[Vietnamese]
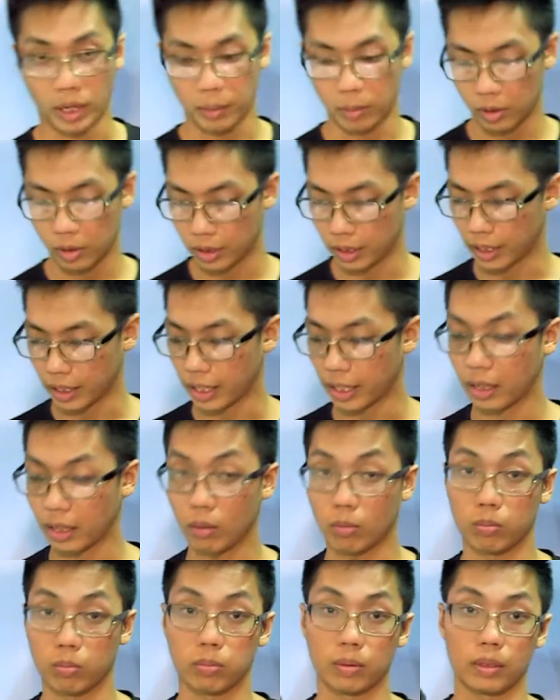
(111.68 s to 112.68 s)
cái body
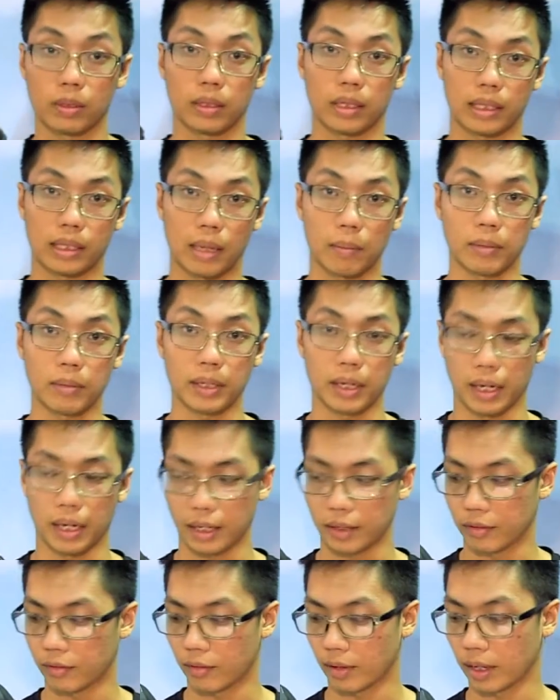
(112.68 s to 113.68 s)
Canon
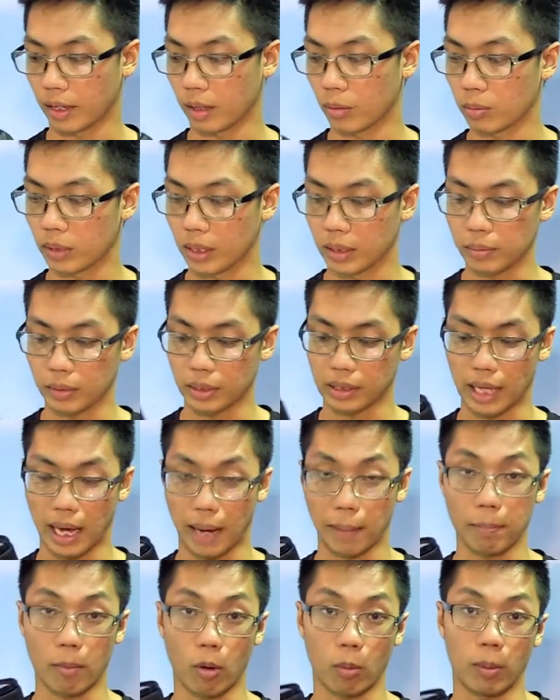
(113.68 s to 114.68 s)
80D và cống kính
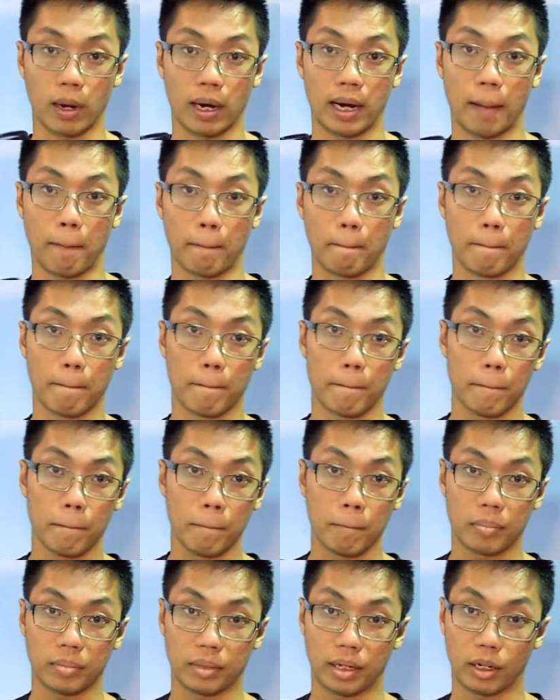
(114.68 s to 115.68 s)
18 135
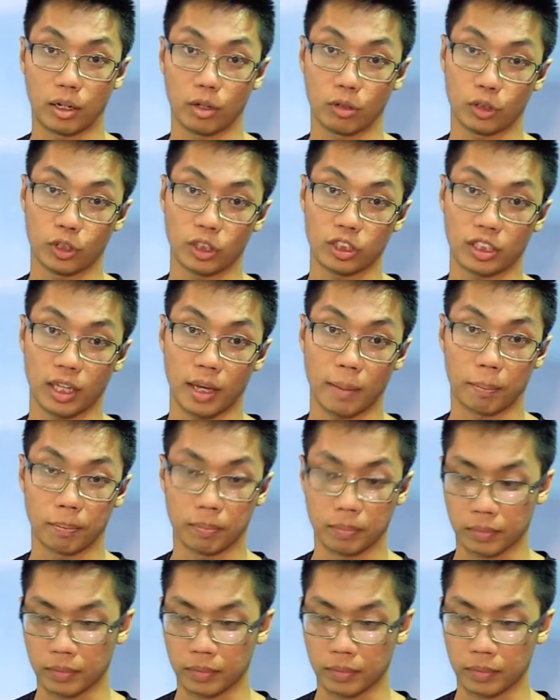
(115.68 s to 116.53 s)
nano USM